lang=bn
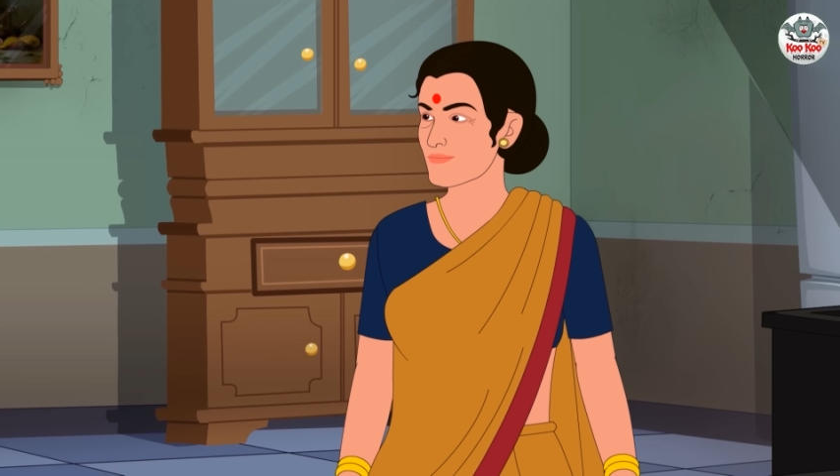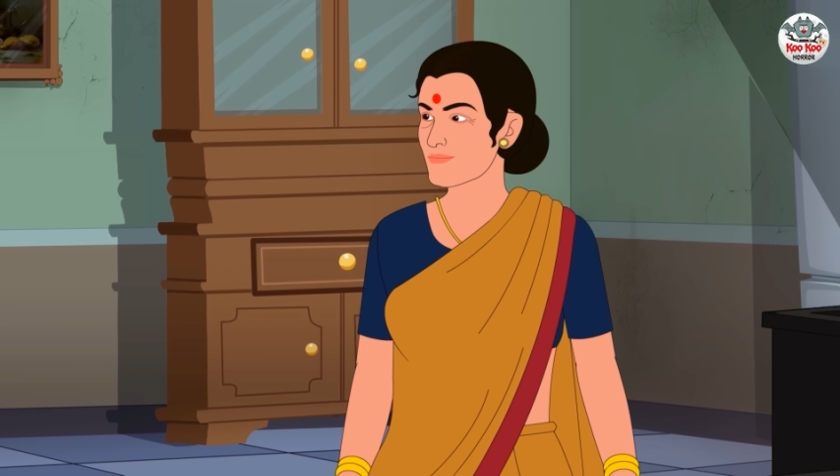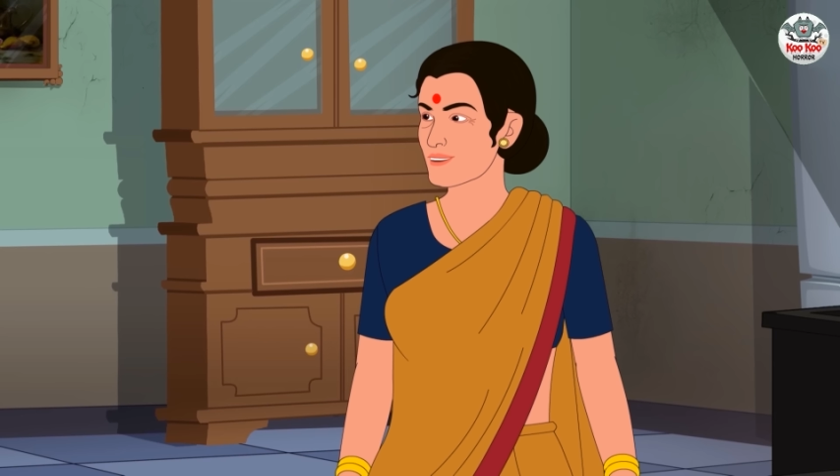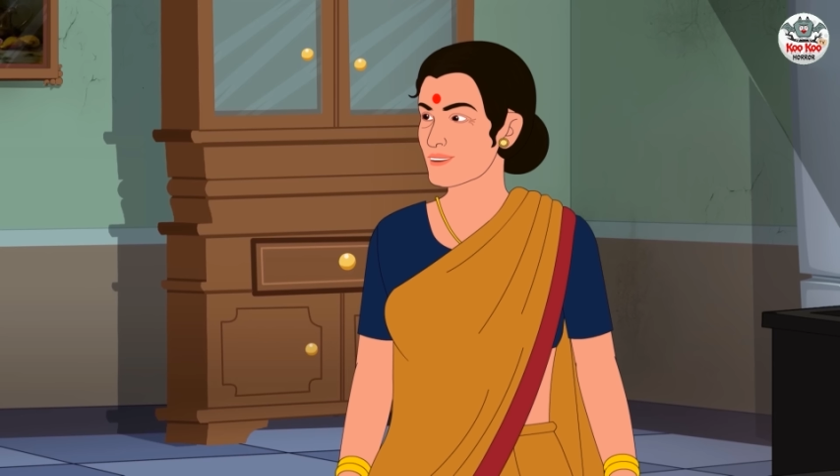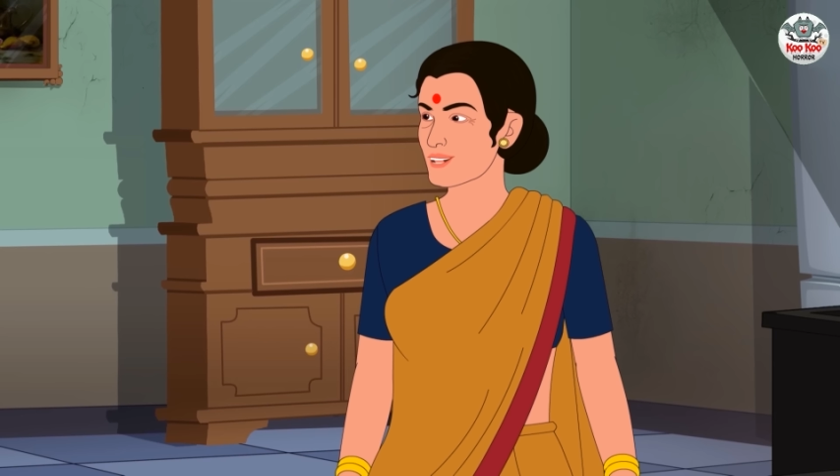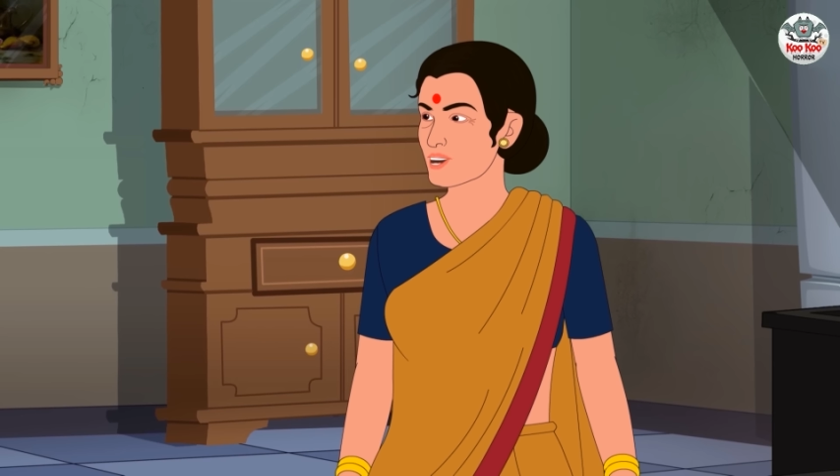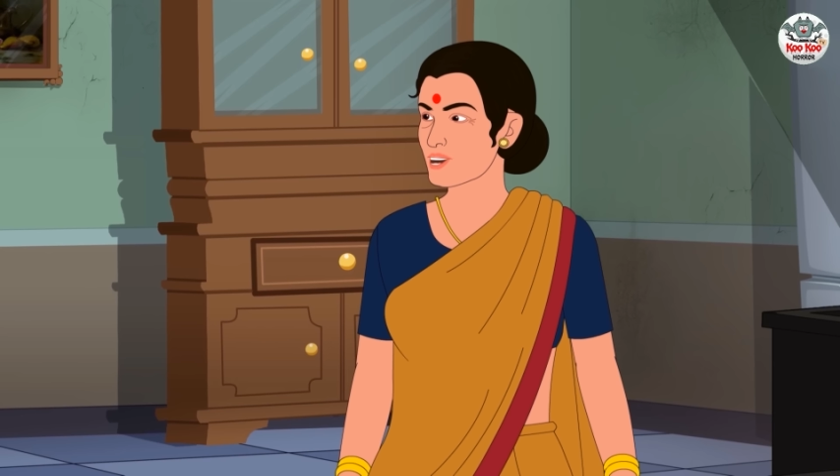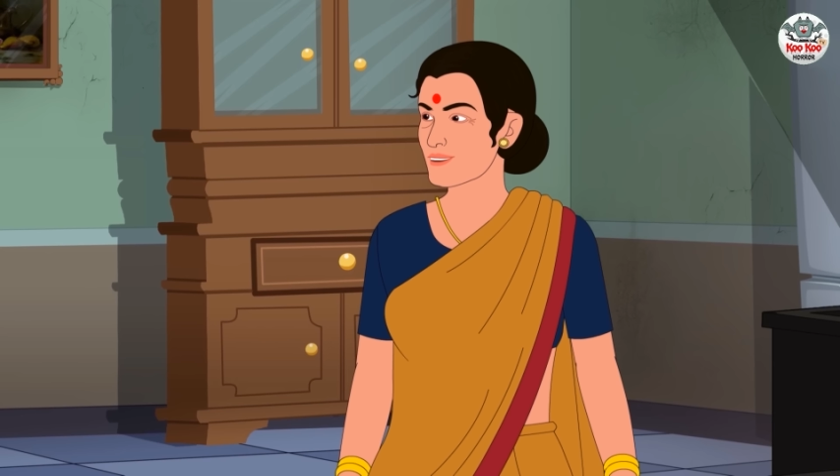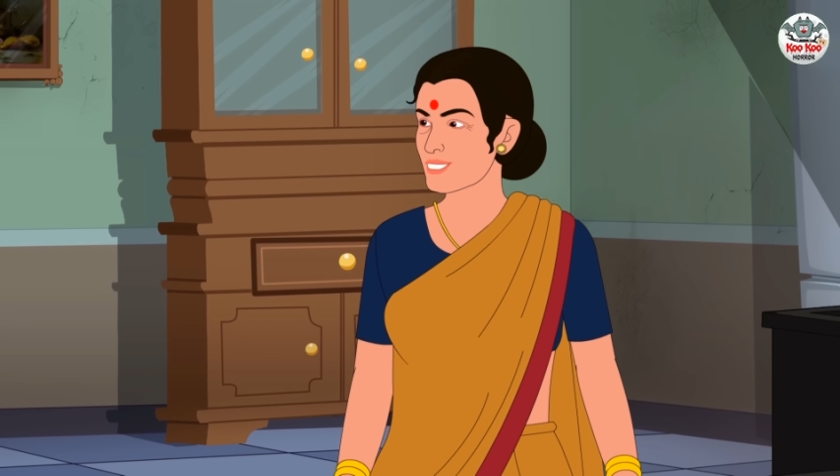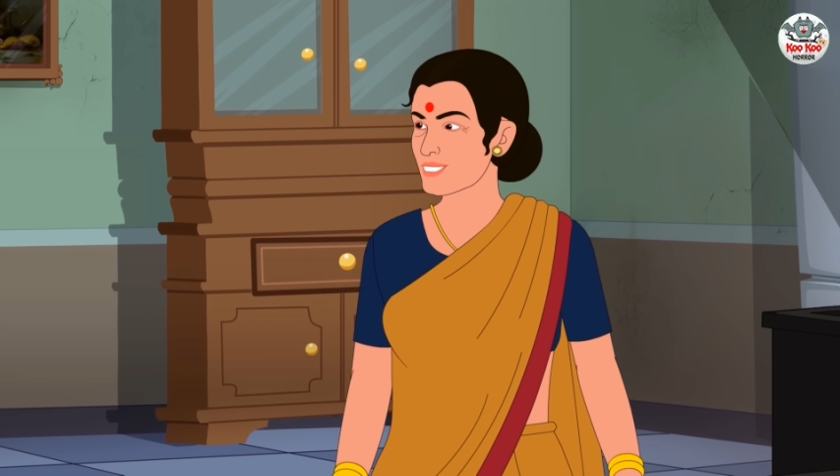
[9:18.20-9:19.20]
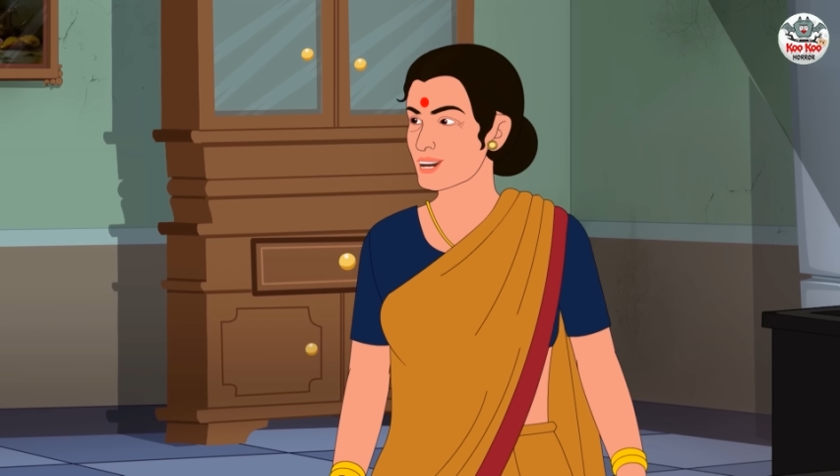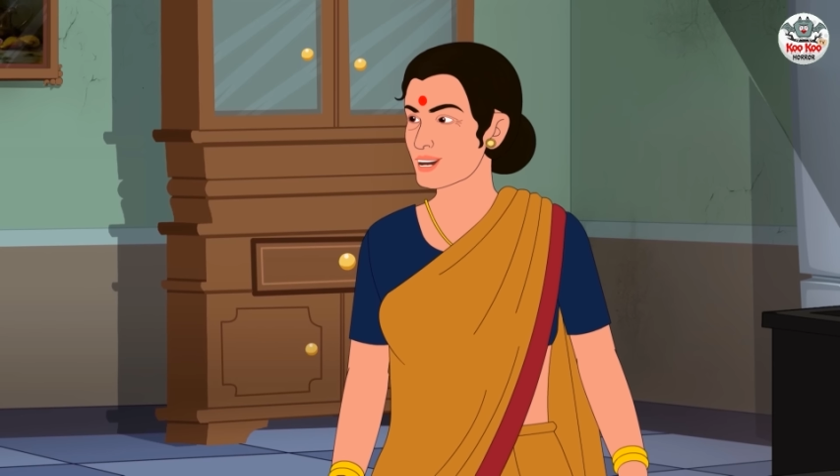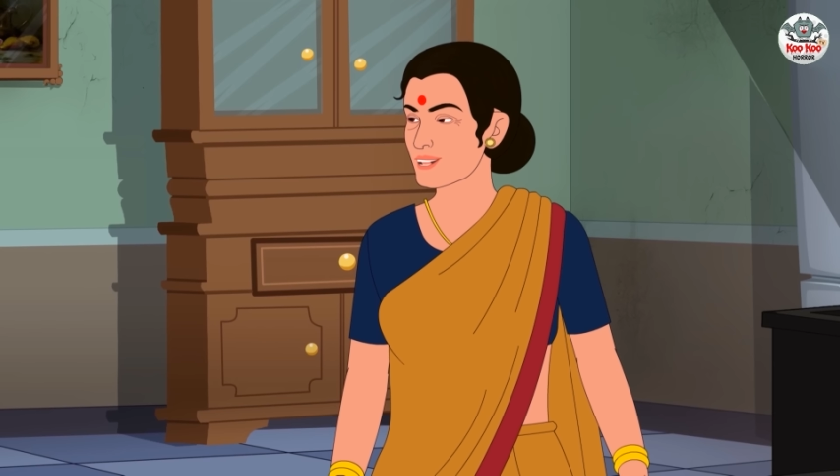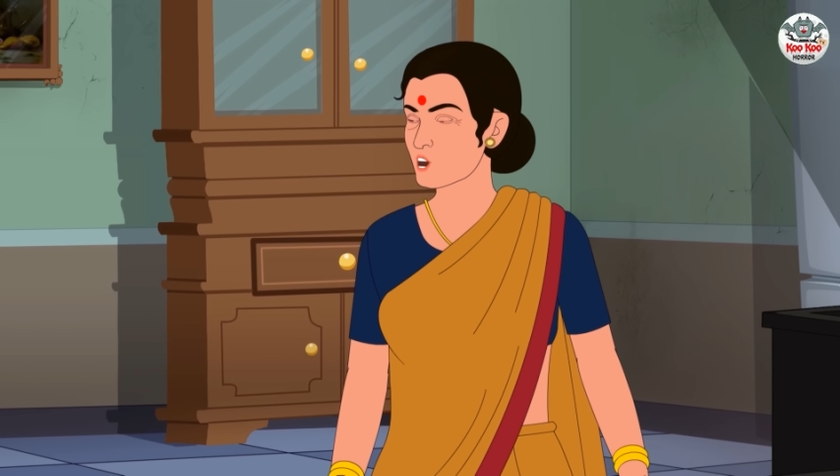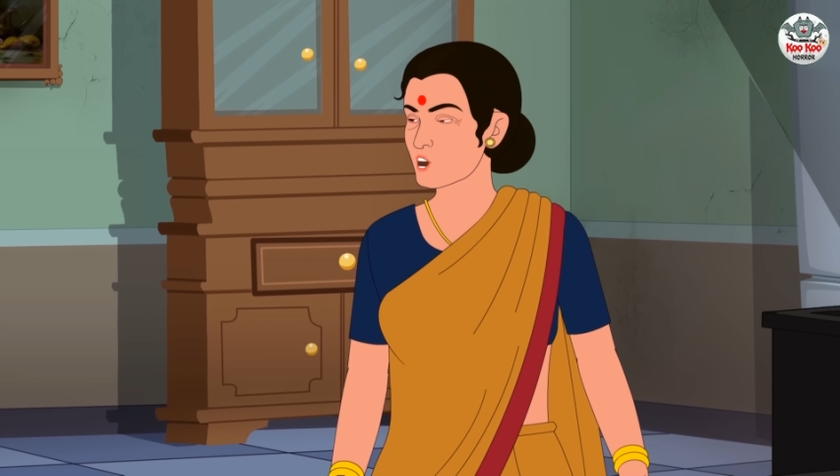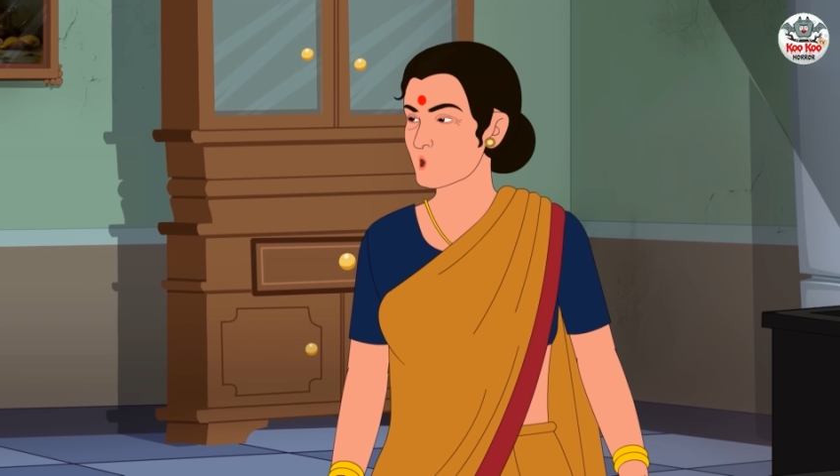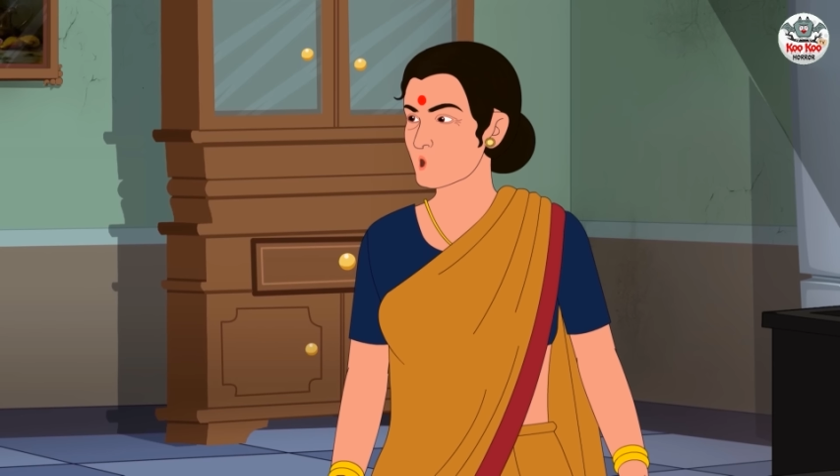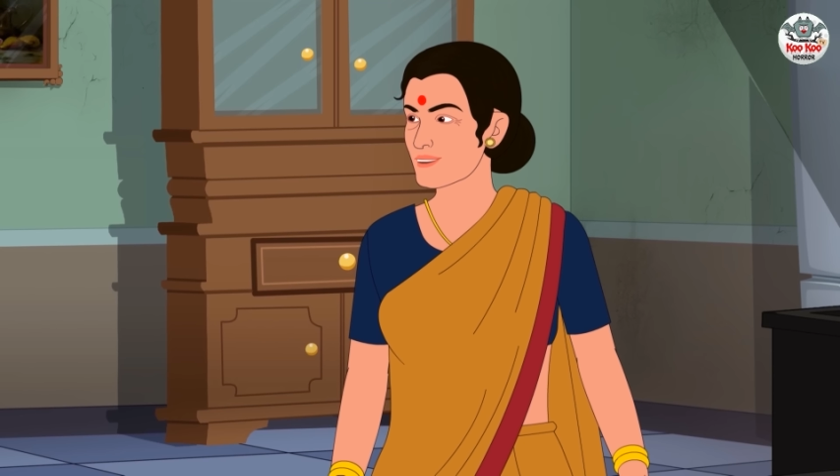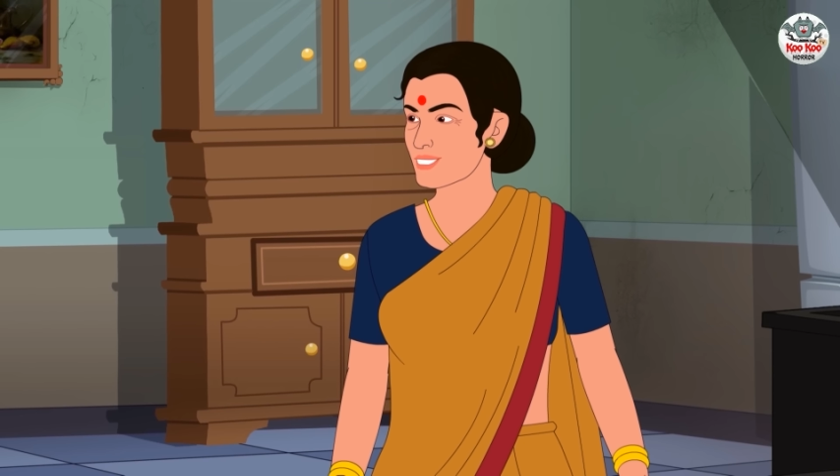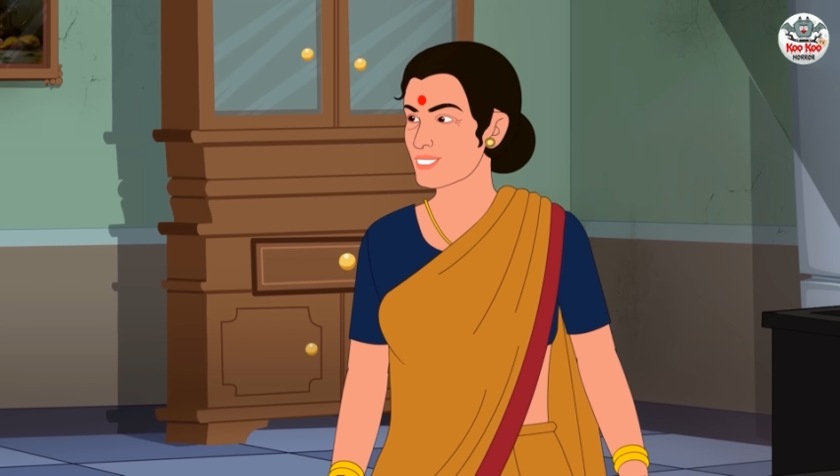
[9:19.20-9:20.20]
আমার কাজ করার স্পিড খুব
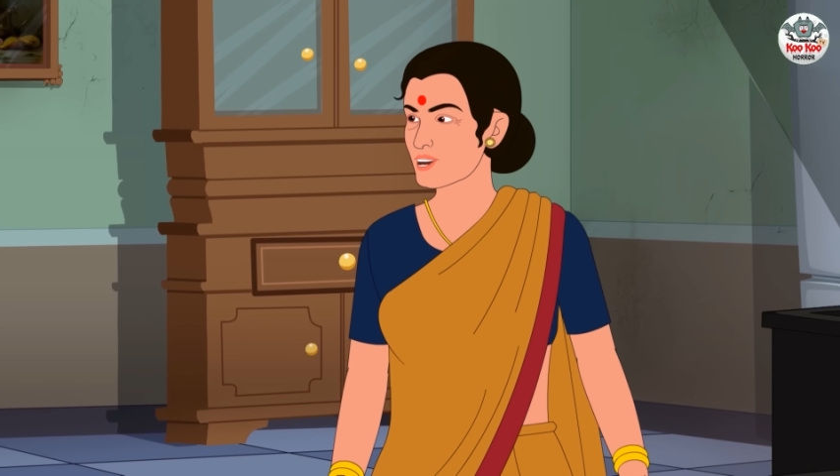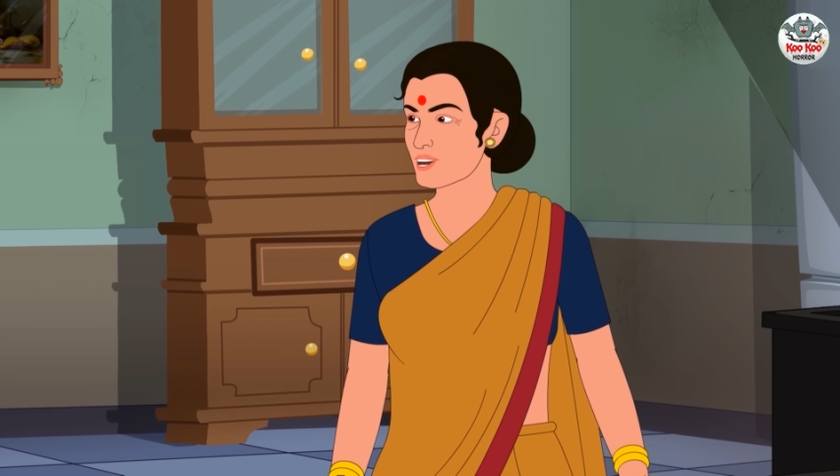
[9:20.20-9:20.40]
বেশি